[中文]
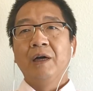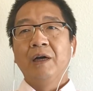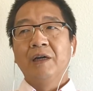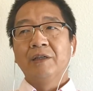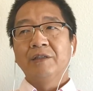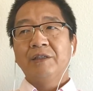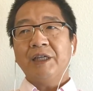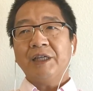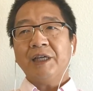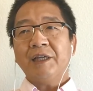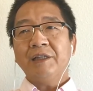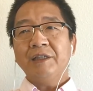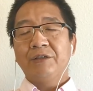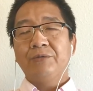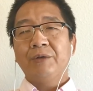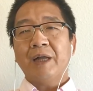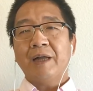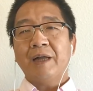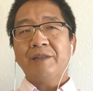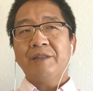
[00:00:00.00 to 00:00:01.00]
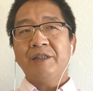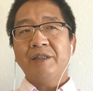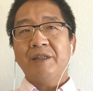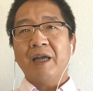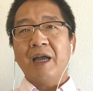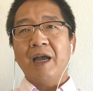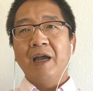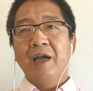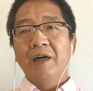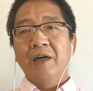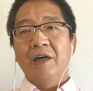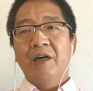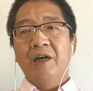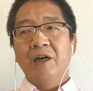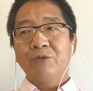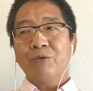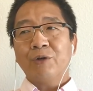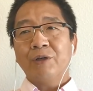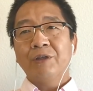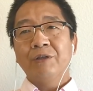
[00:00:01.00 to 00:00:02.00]
这些历史学家记载，
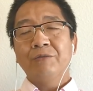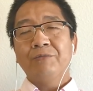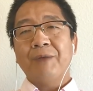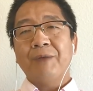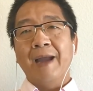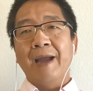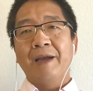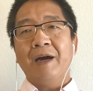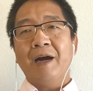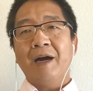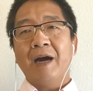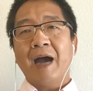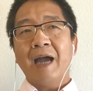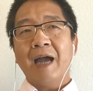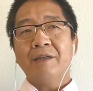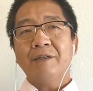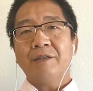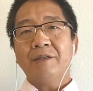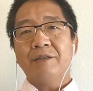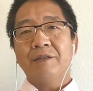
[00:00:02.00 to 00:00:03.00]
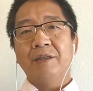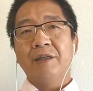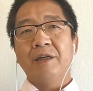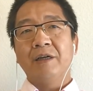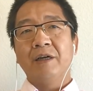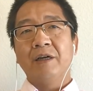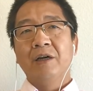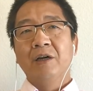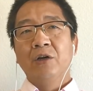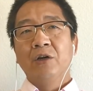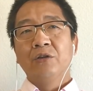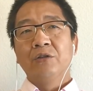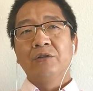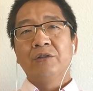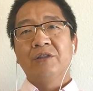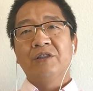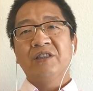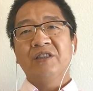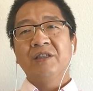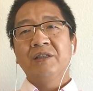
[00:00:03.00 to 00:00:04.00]
何朔人反抗安史的
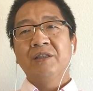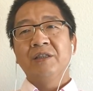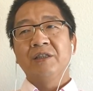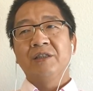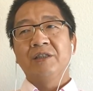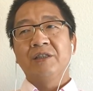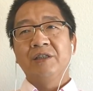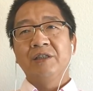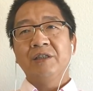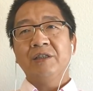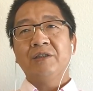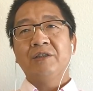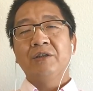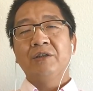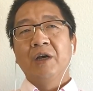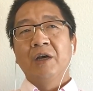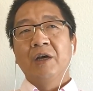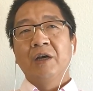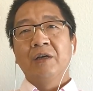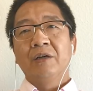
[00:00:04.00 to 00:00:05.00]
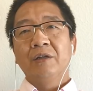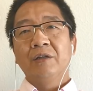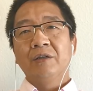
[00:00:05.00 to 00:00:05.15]
势力，实际